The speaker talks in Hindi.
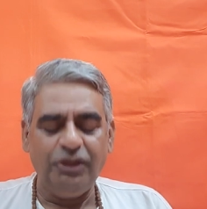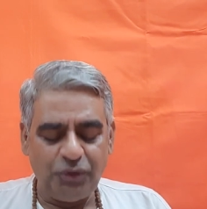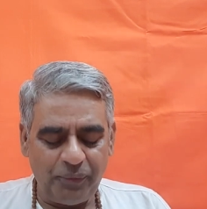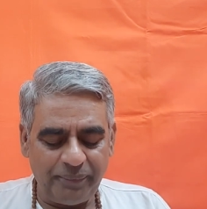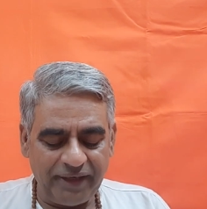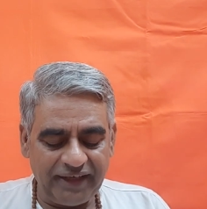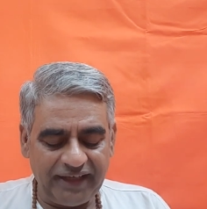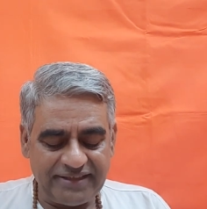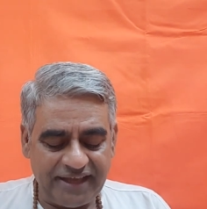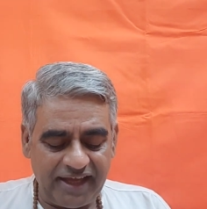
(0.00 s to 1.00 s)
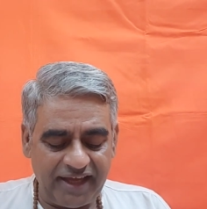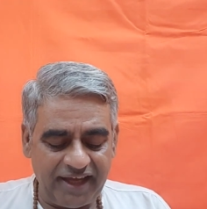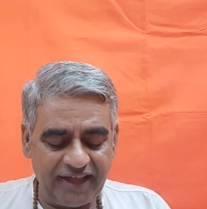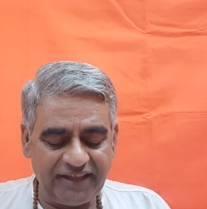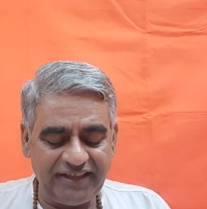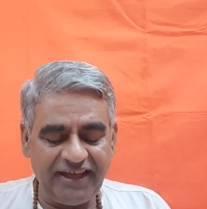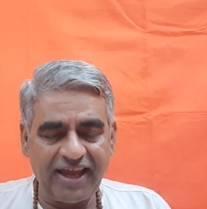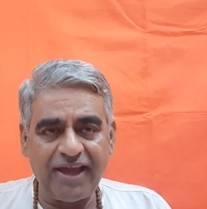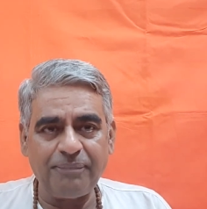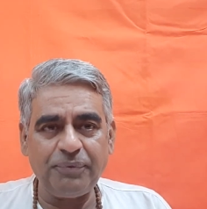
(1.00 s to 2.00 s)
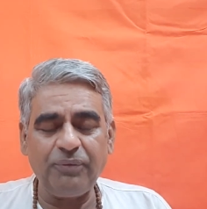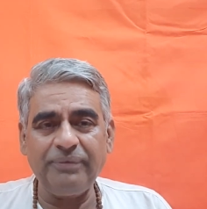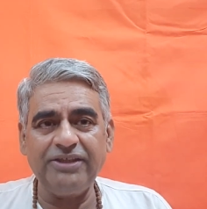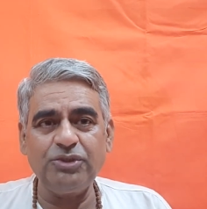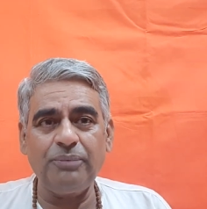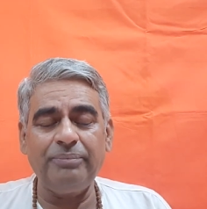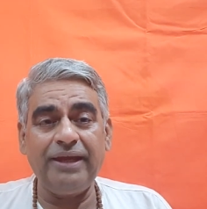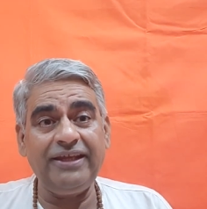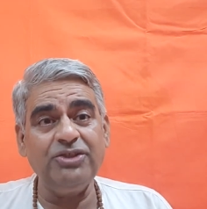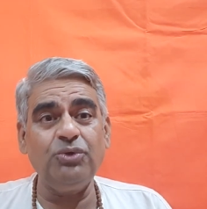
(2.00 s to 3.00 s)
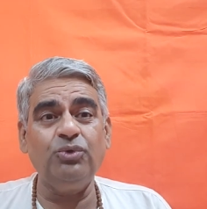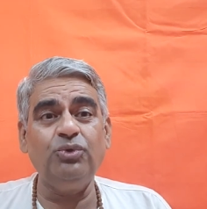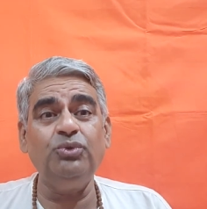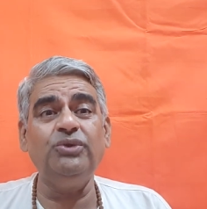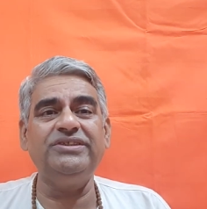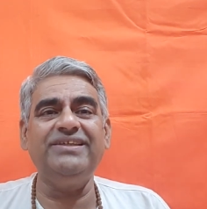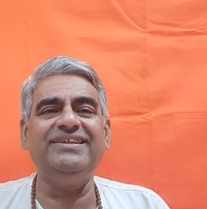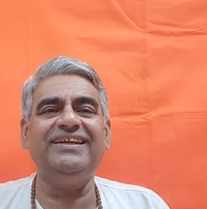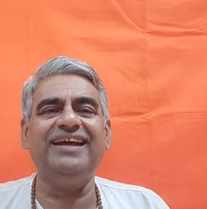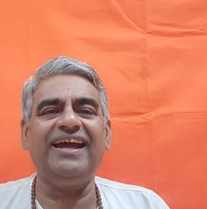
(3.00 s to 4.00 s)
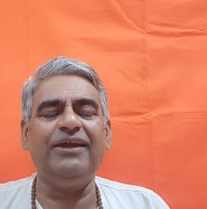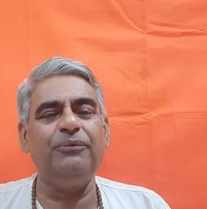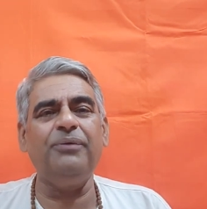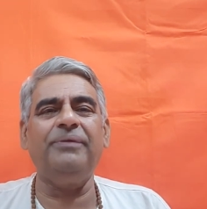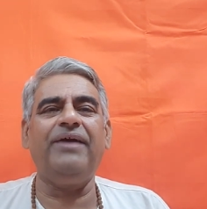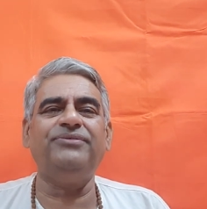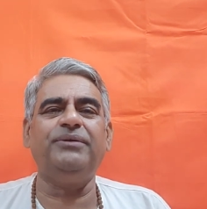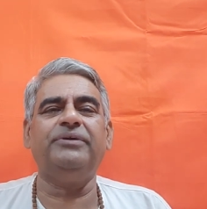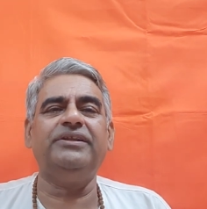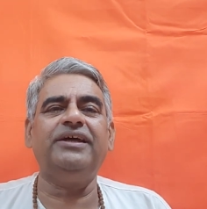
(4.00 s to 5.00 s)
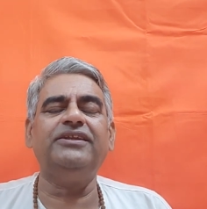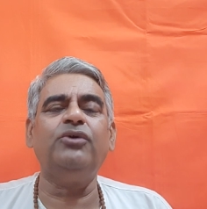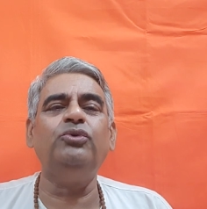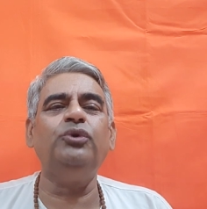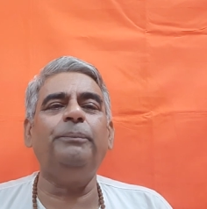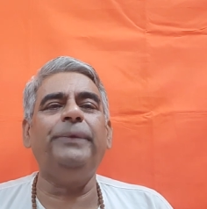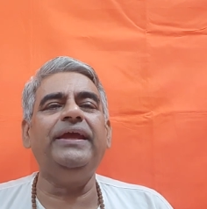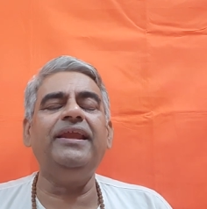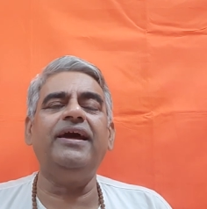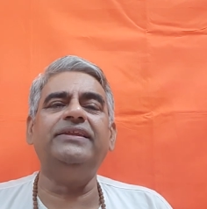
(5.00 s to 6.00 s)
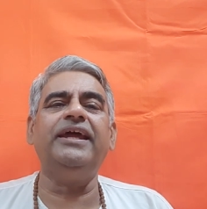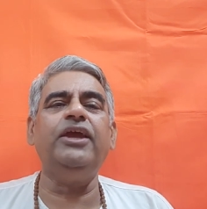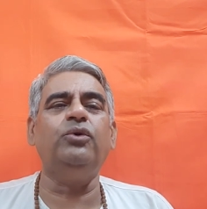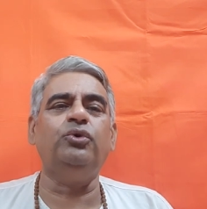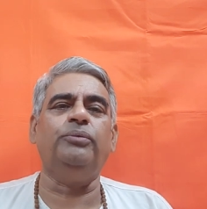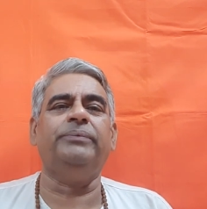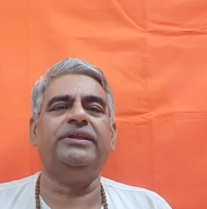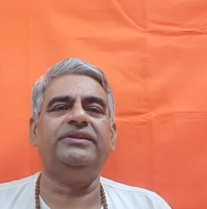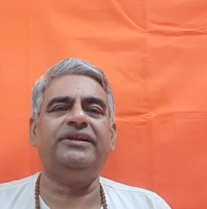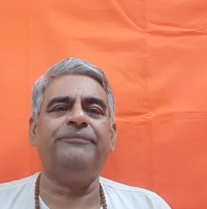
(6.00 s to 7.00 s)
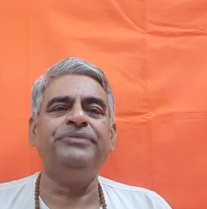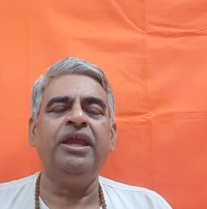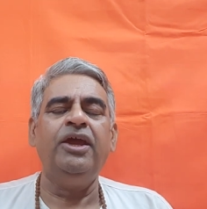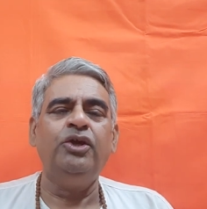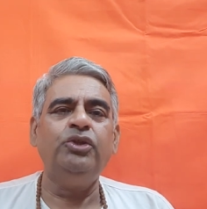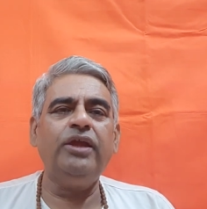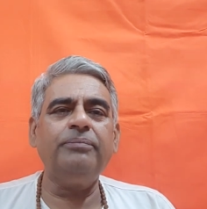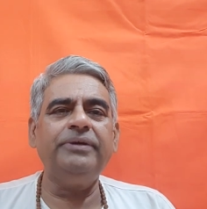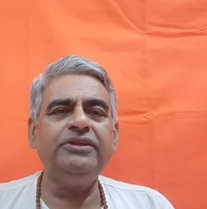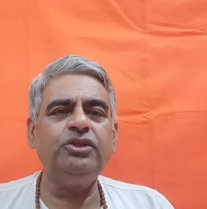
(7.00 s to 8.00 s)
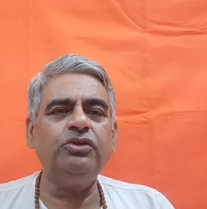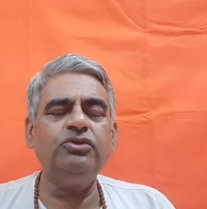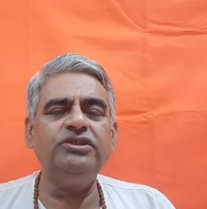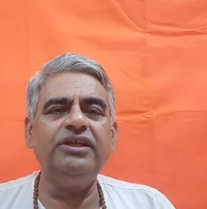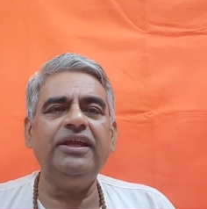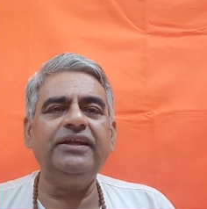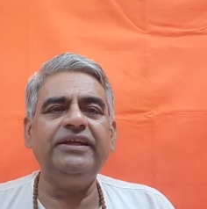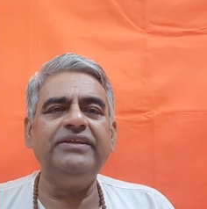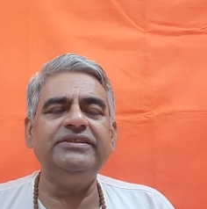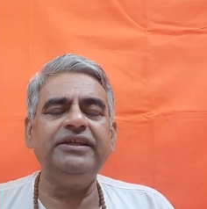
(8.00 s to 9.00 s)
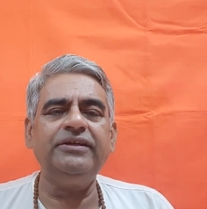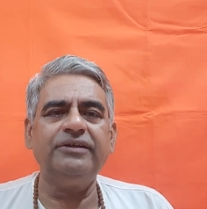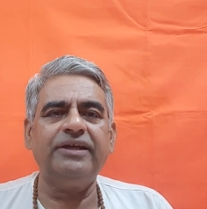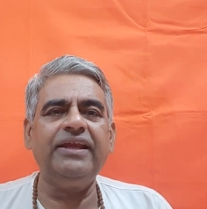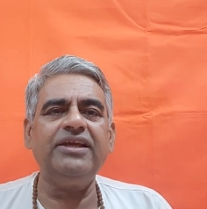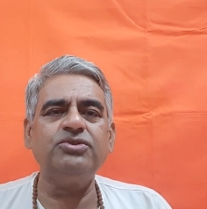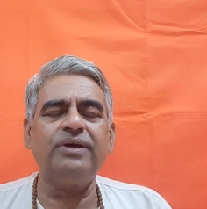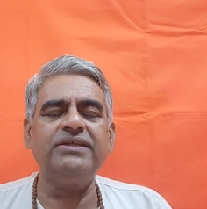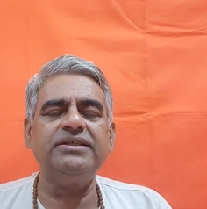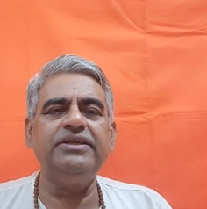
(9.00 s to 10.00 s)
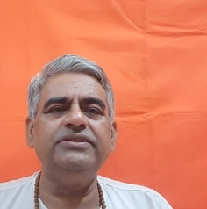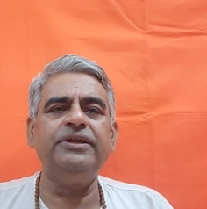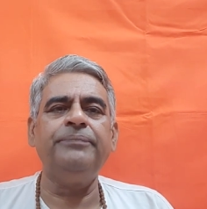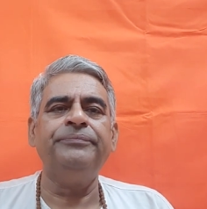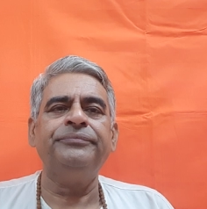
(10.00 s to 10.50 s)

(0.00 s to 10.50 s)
तो मगर ऐसा है कि आपको मैं जो मैंने जो गुरुओं से सीखा है वो मैं आपसे बताता हूँ तो पहला आता है गुरु मंत्र तो एक मंत्र को सिलेक्ट कीजिए गहरा श्वास लीजिए